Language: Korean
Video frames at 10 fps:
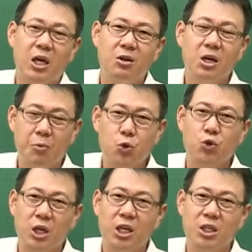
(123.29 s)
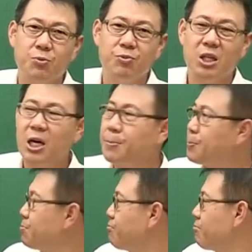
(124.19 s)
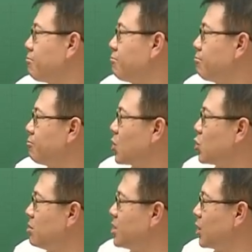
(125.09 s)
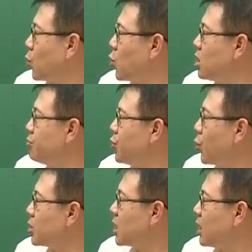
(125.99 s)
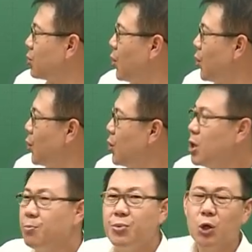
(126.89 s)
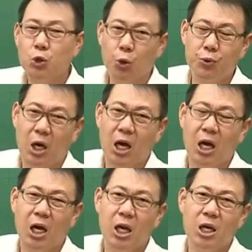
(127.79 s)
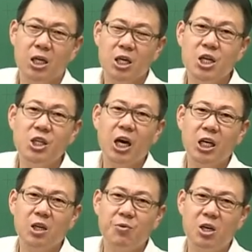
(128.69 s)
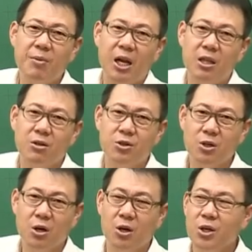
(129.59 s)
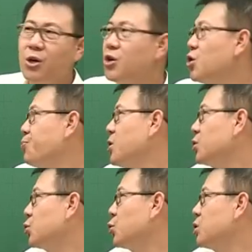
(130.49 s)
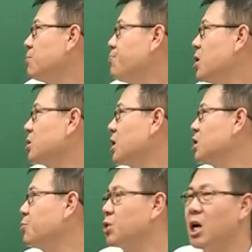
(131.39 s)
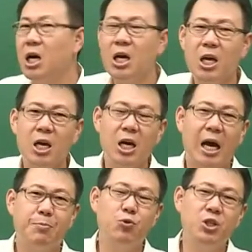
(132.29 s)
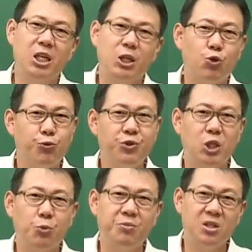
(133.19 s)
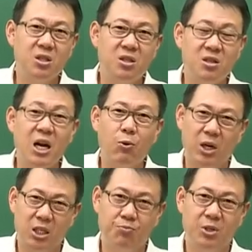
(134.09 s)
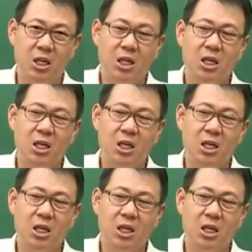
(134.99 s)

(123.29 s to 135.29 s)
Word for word: 이렇게 볼 수가 있겠습니다. 음, 그 다음 이제 독립운동사도 평소보다 일제강점기를 말하는 거죠. 여기도 평소, 평상시보다 한 문제나 두 문제 좀 덜 나온 것 같습니다.